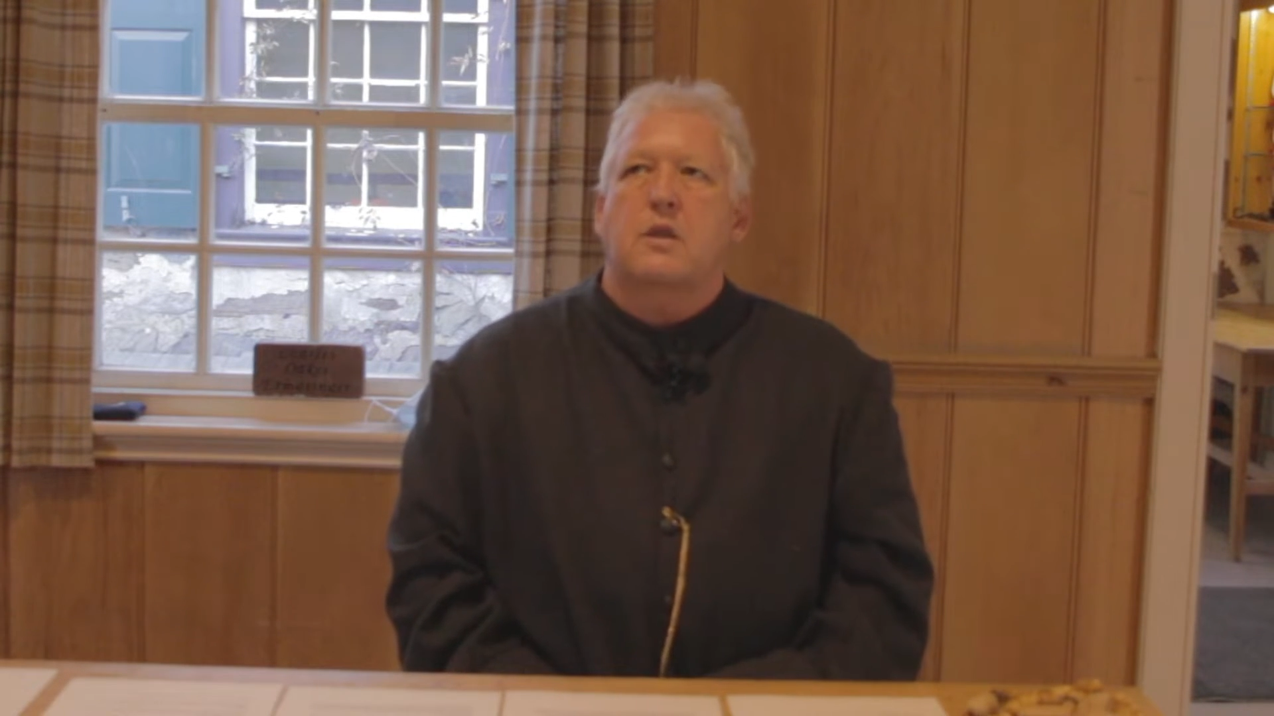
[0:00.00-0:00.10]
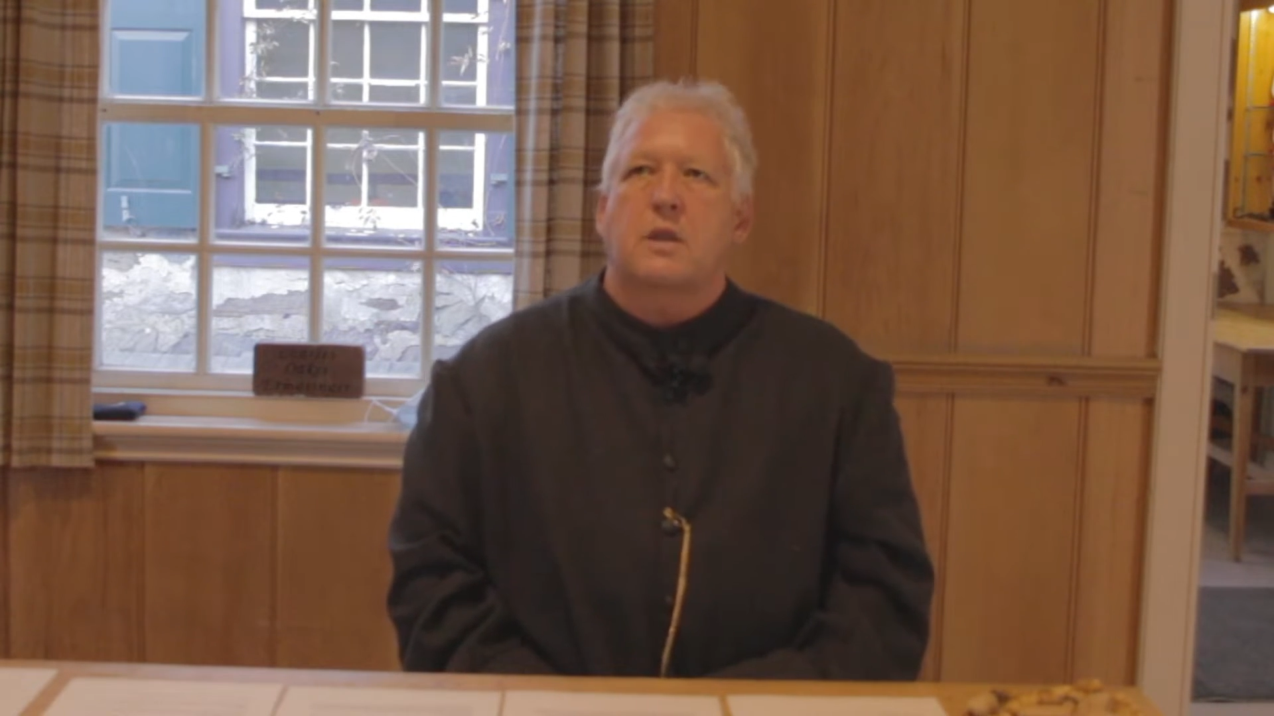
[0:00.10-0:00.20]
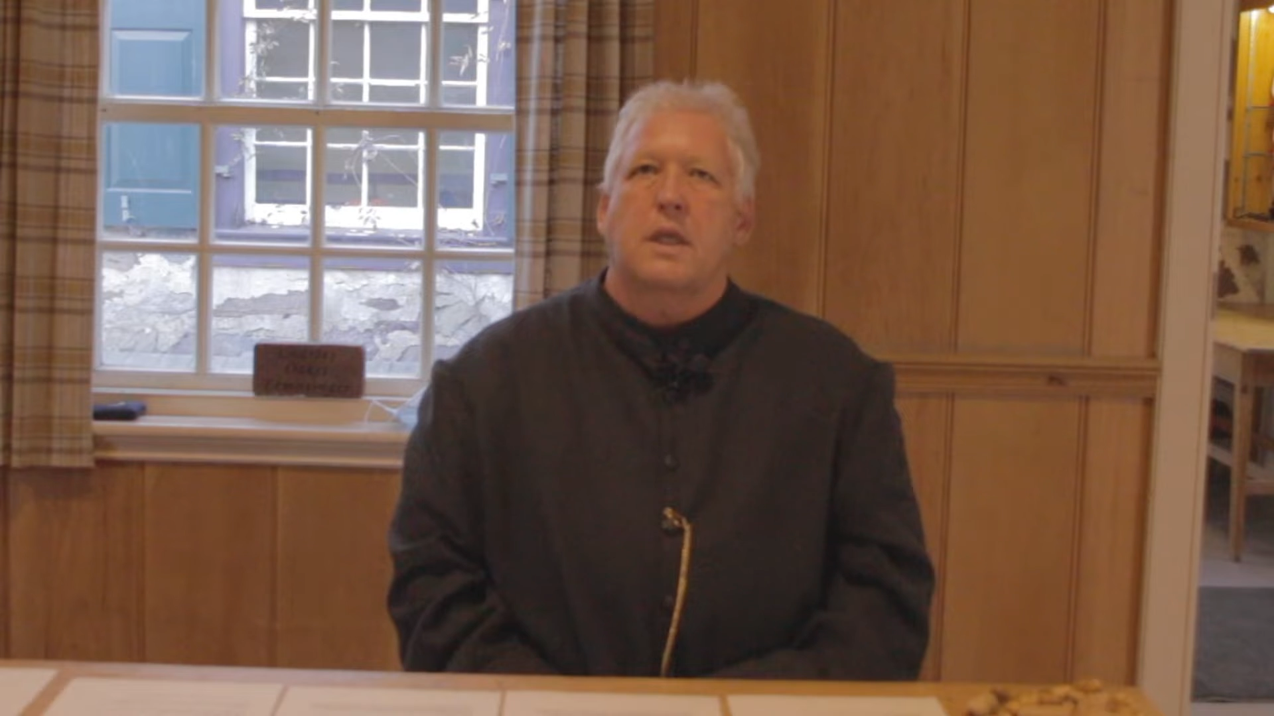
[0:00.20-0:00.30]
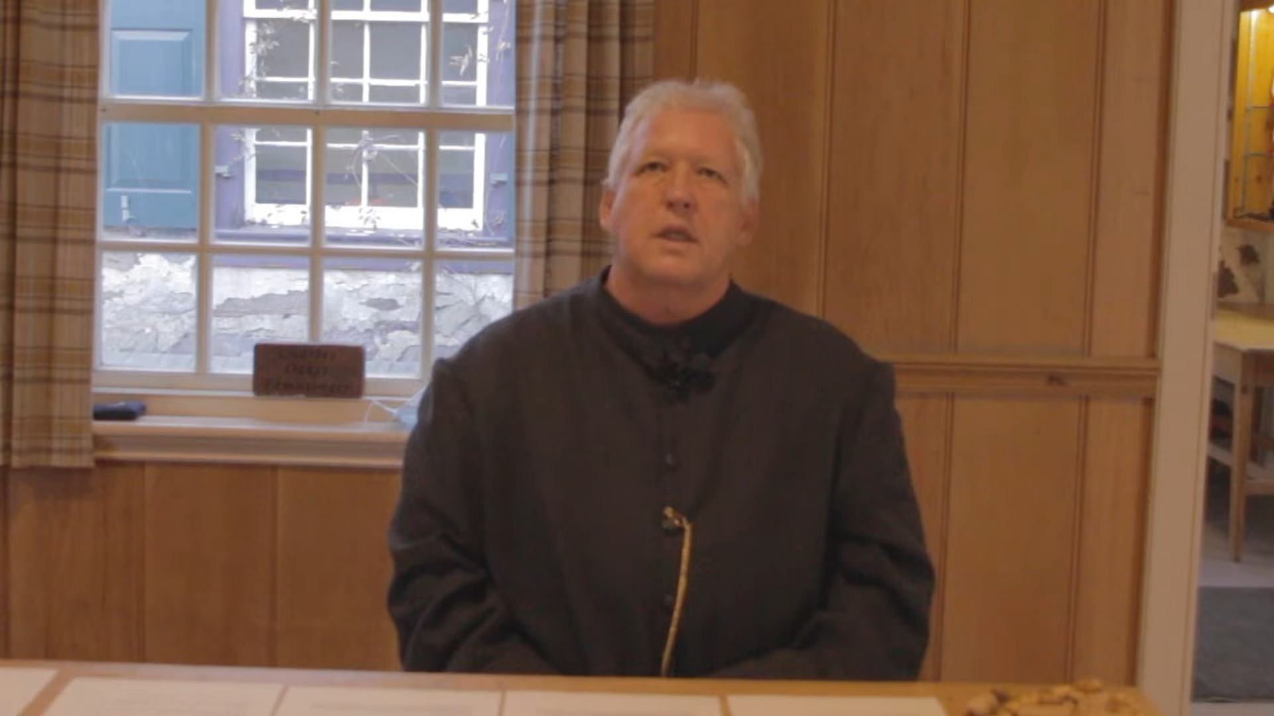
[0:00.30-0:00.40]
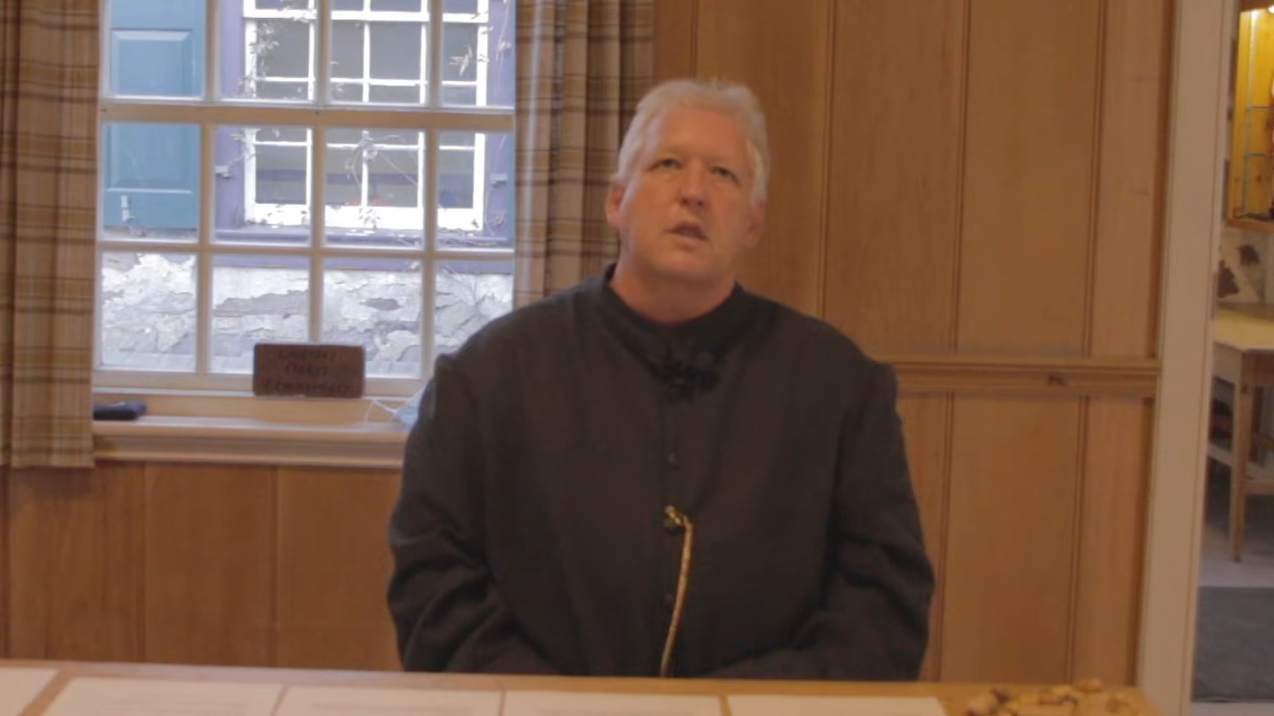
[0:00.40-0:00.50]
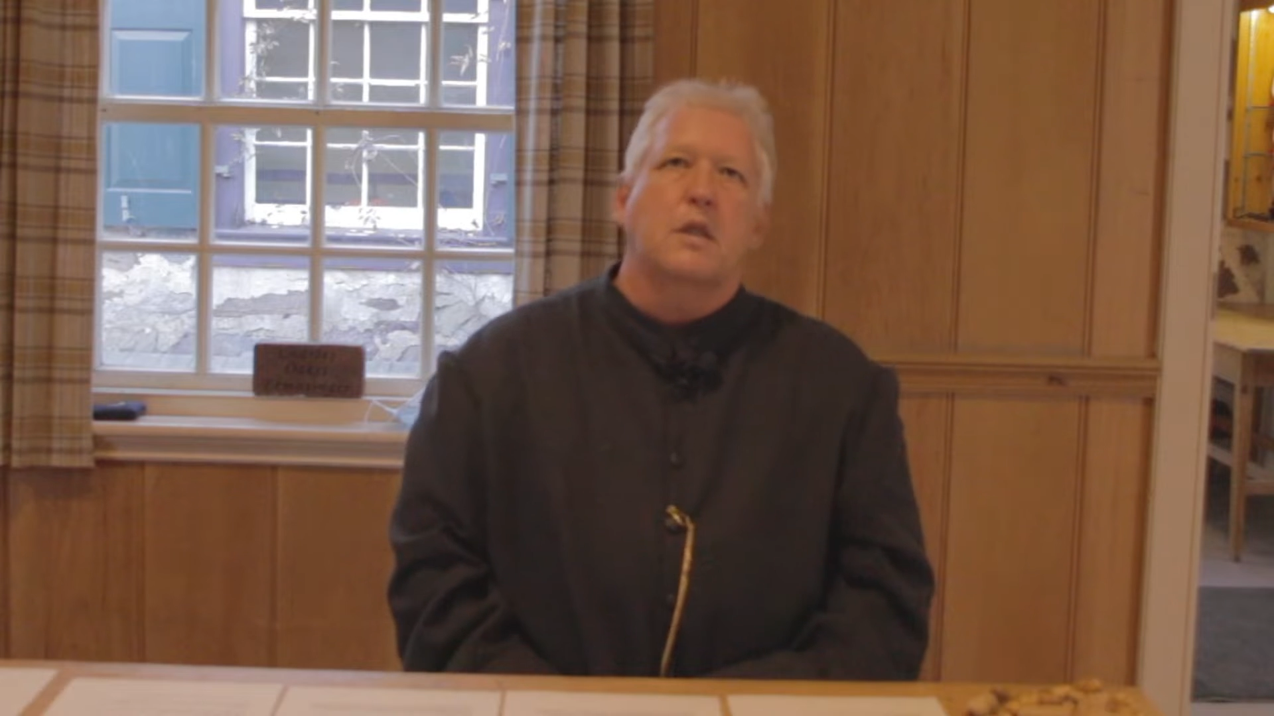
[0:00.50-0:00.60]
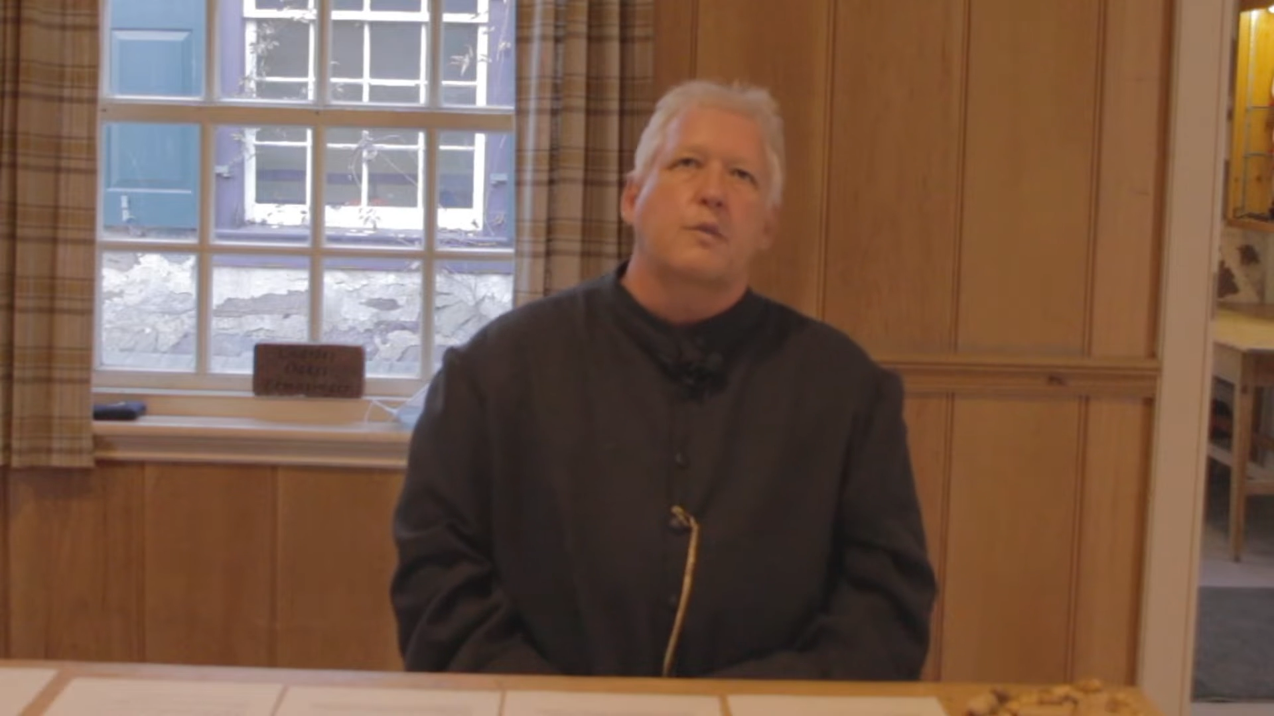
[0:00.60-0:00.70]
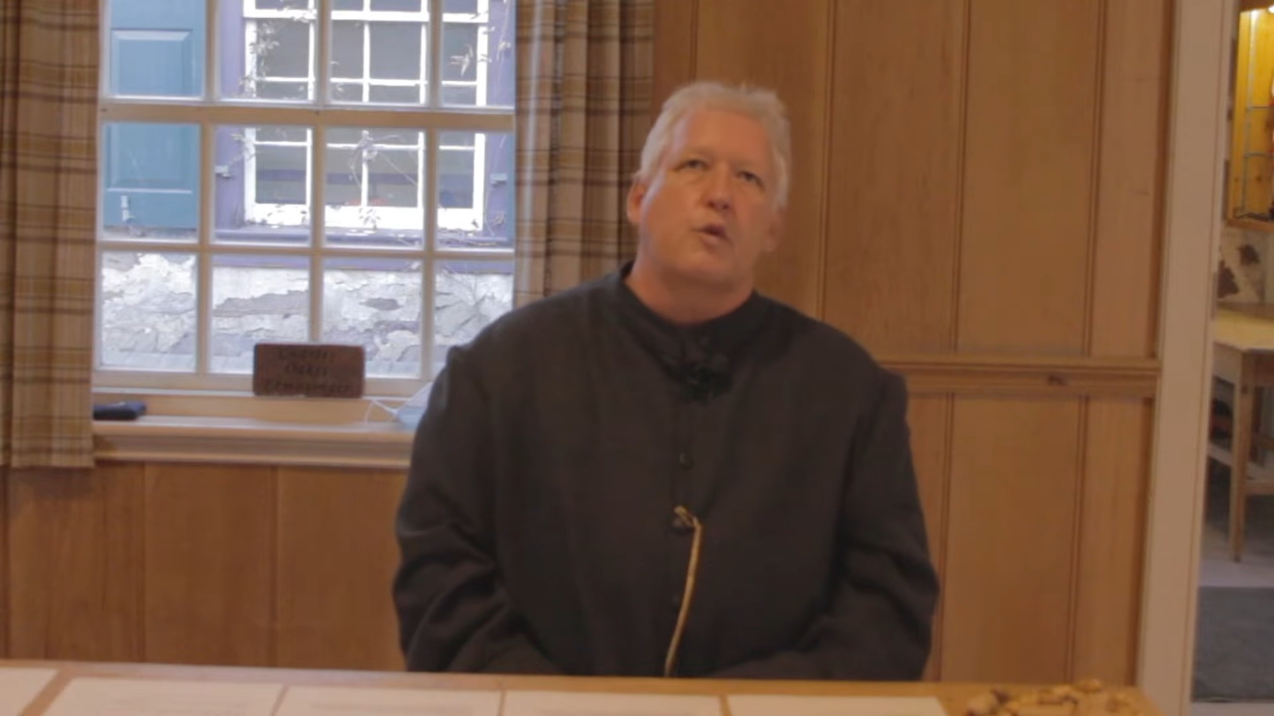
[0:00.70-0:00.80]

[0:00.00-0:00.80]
une situation,